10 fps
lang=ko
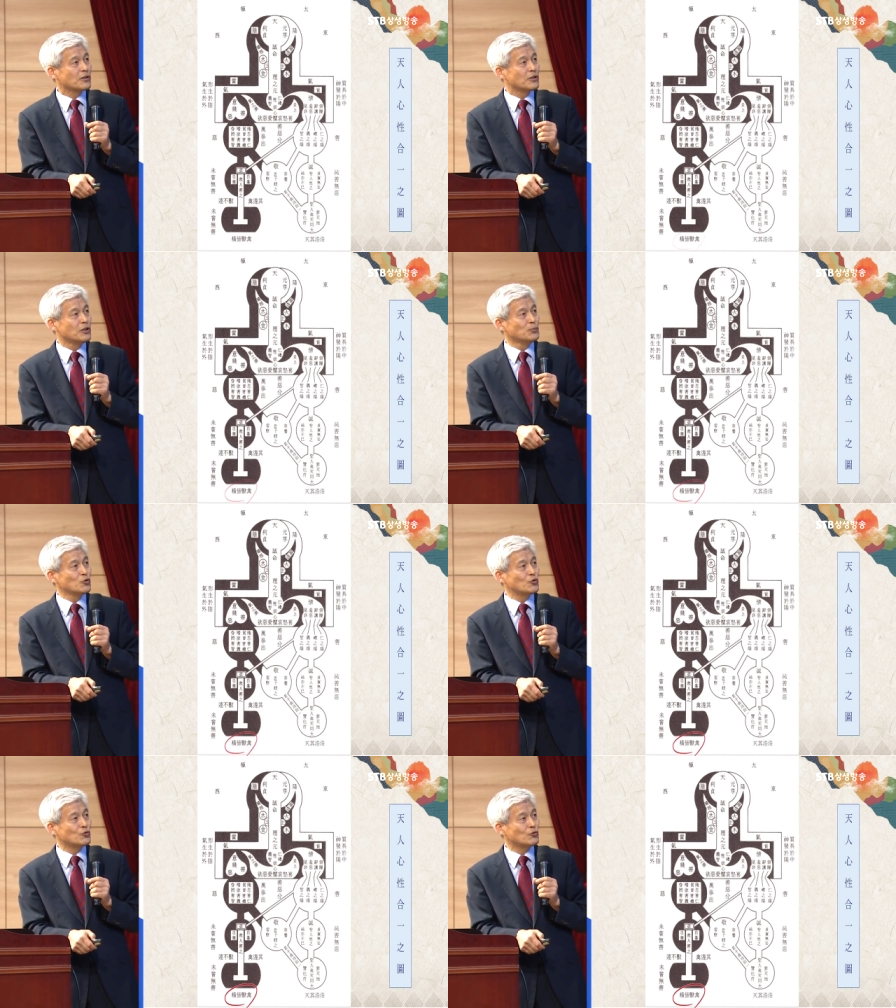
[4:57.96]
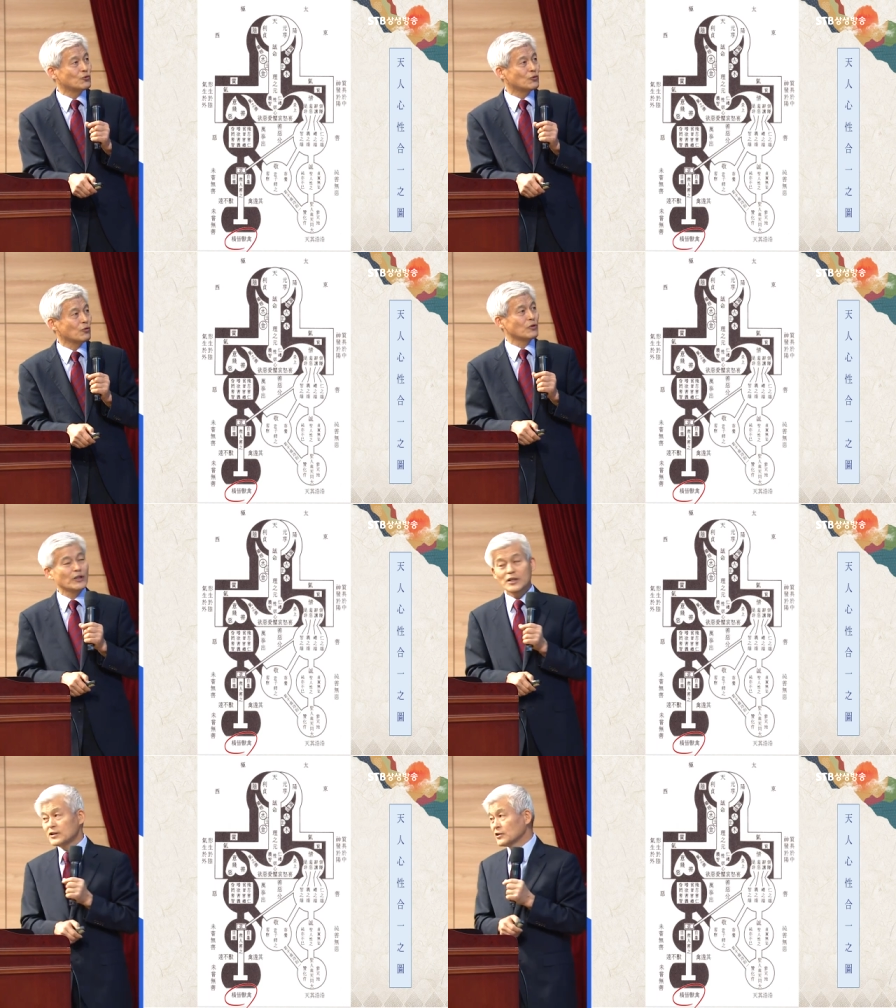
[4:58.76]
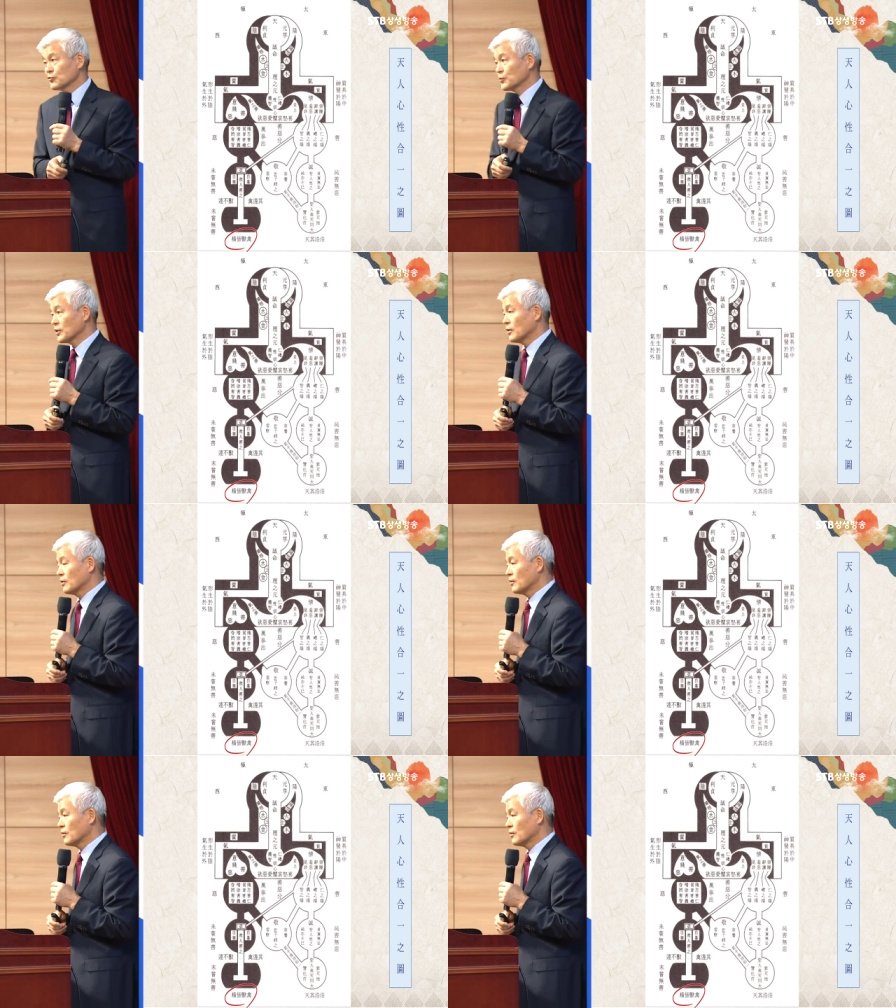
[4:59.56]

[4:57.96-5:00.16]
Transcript: 금수 이렇게 되어 있지 않습니까?